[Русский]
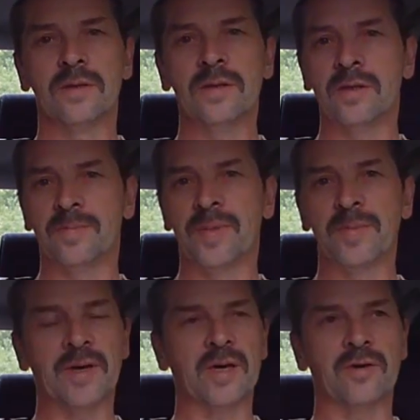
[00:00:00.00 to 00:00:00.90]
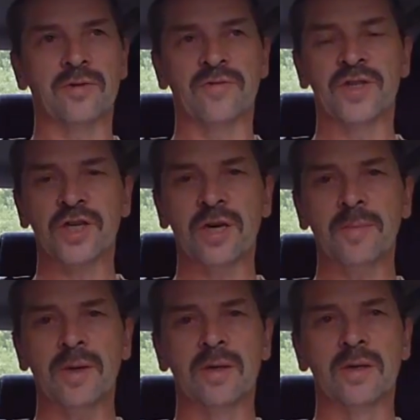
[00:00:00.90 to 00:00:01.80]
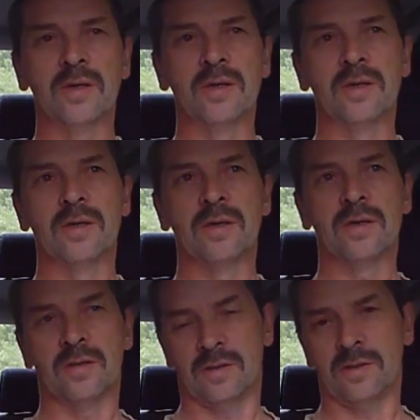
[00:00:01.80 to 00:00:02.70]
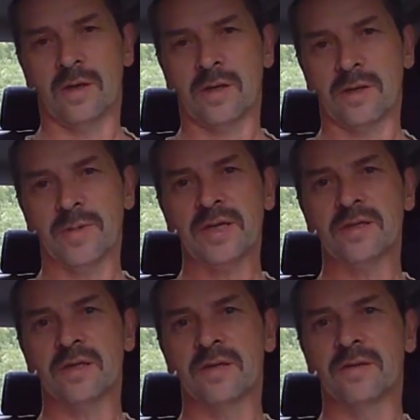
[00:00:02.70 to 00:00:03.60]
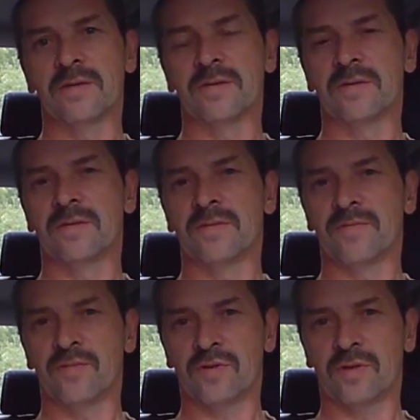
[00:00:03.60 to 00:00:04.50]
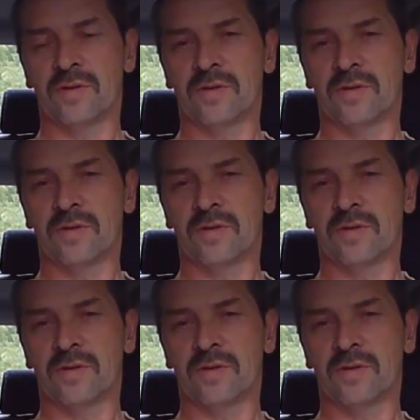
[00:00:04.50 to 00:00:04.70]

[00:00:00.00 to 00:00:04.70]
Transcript: и помогаю новичкам э, разобраться вот,